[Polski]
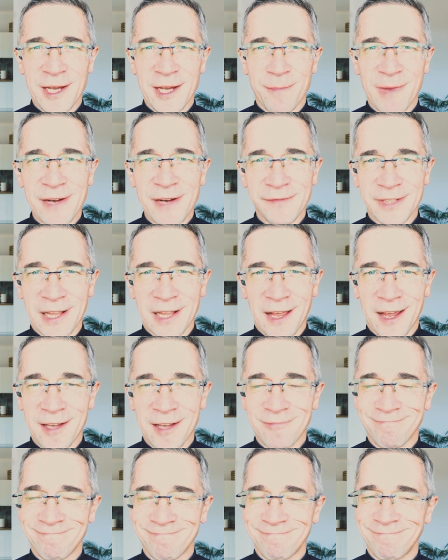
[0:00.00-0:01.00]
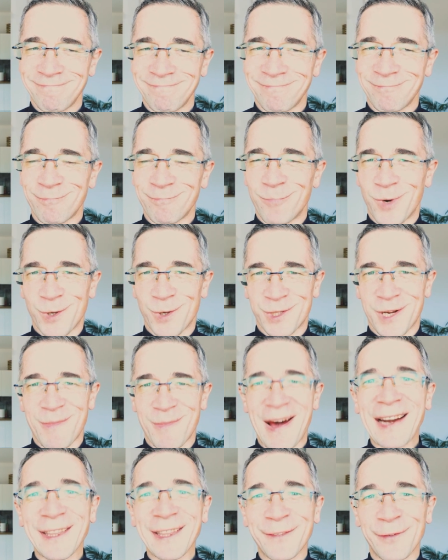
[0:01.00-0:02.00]
ma w tle Morze
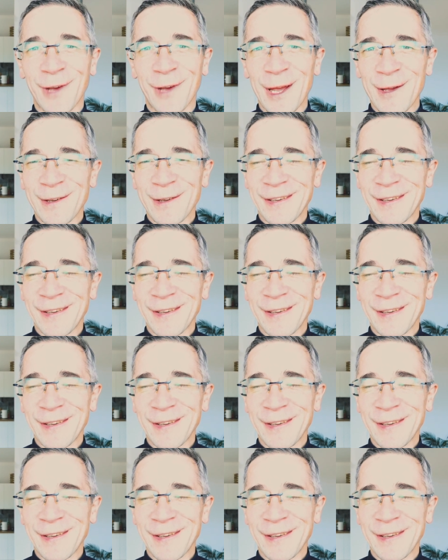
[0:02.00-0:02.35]
Martwe.